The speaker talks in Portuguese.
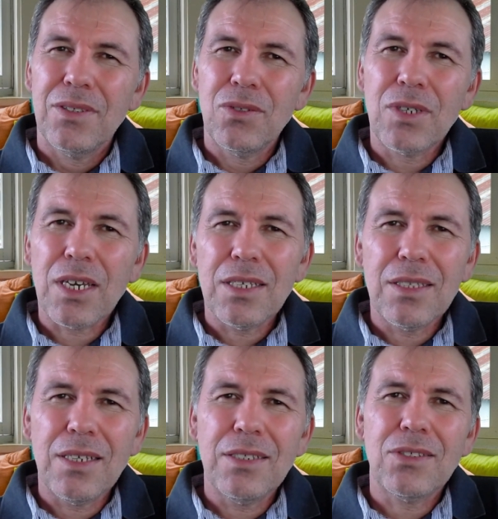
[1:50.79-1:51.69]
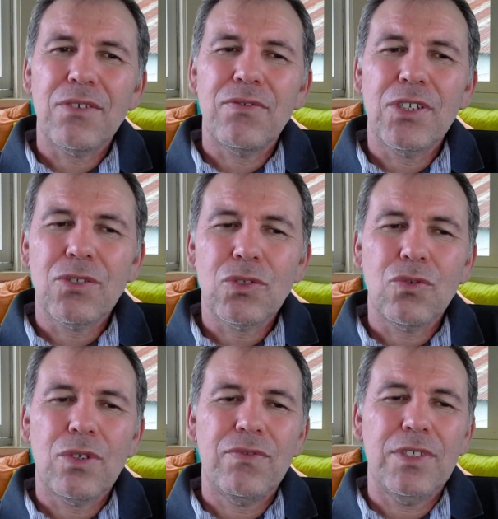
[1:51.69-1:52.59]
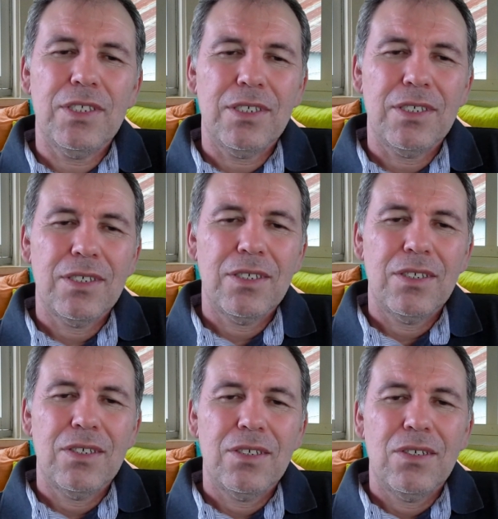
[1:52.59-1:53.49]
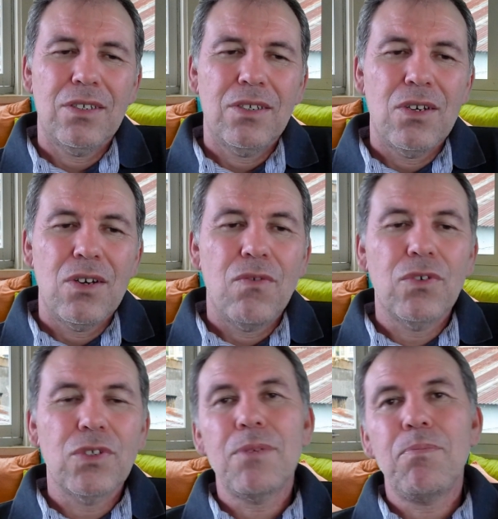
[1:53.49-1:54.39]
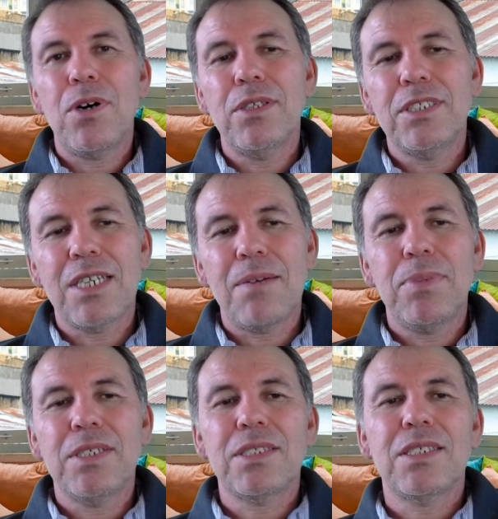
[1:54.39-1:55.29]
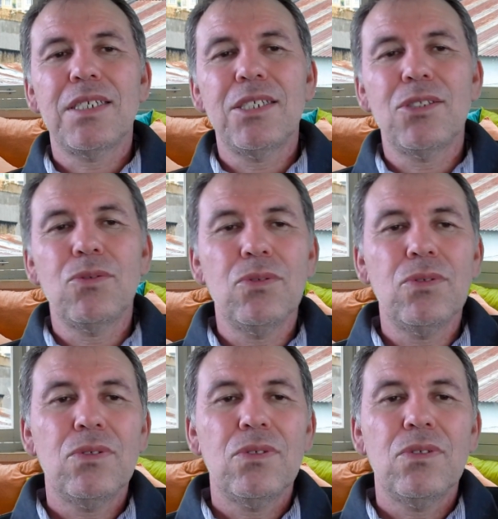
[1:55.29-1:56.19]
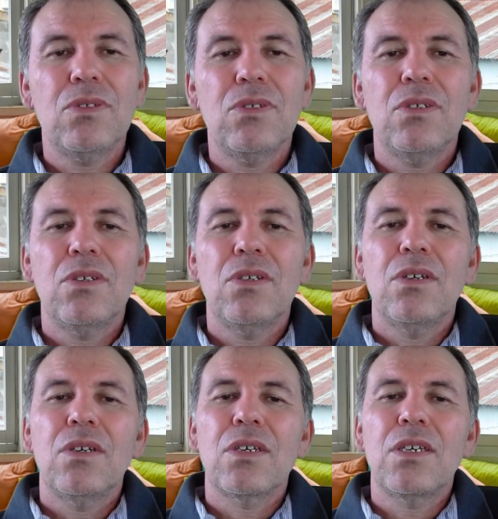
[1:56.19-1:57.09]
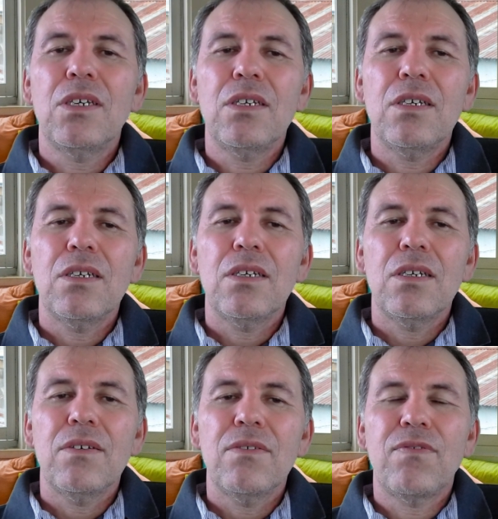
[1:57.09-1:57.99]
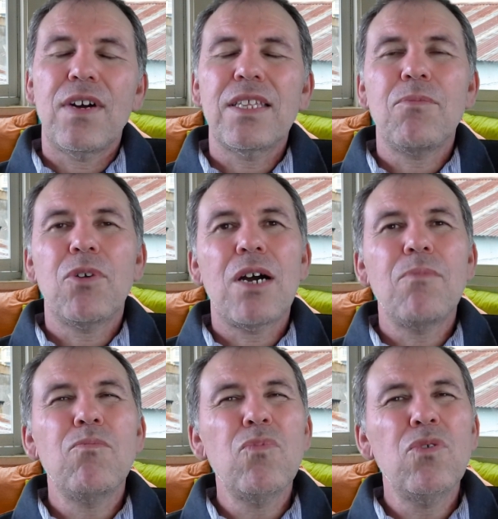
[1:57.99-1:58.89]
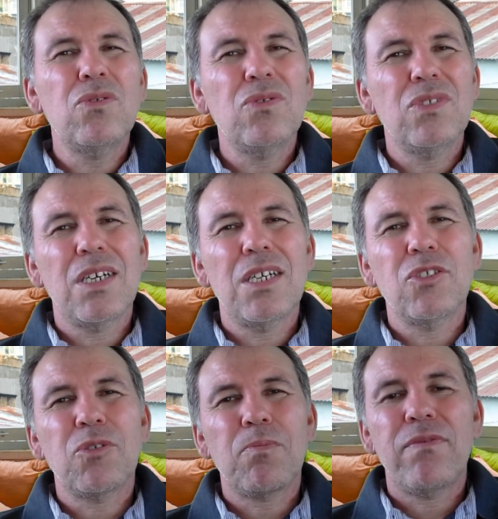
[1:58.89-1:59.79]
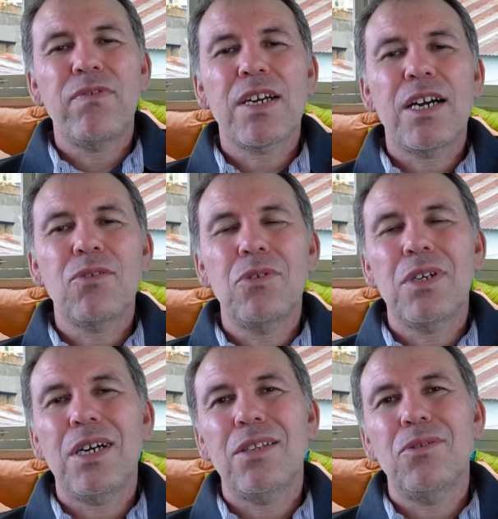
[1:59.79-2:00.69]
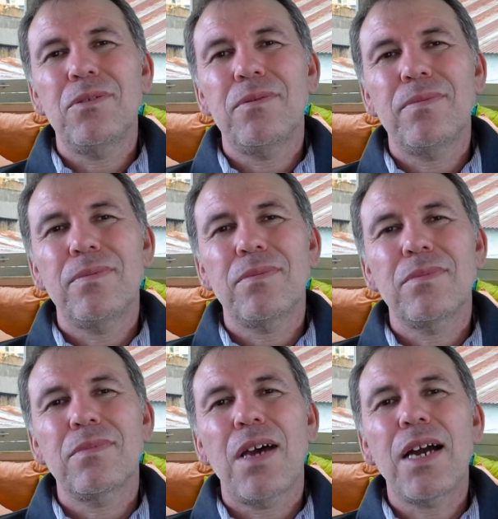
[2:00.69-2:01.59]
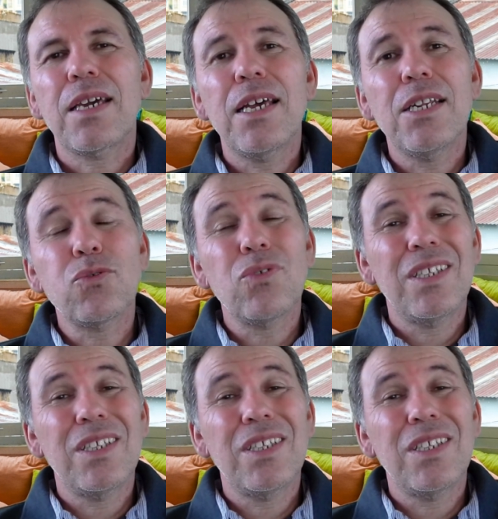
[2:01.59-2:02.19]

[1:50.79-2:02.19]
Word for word: O que é que tem isso a ver com sua vida? Você pode estar pensando que vai demorar muitos anos para ficar curado. Aquela sua